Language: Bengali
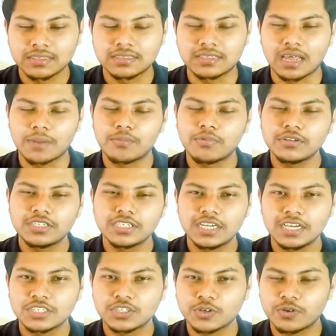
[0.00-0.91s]
তারপর
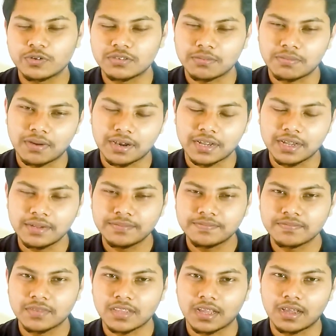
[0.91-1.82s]
জিজ্ঞাসা করতে পারে
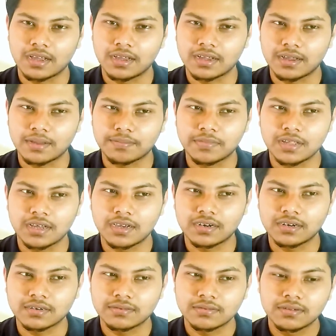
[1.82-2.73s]
আপনার
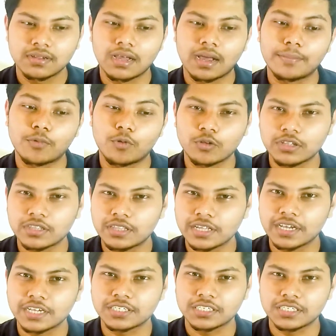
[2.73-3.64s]
কোথা
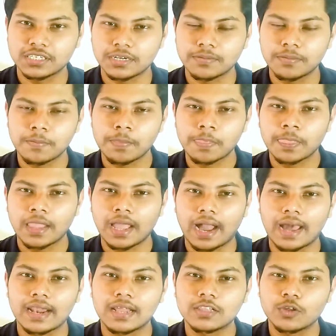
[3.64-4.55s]
থেকে এসেছেন
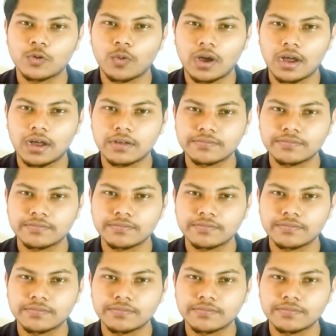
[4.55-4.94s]
হানা তো বা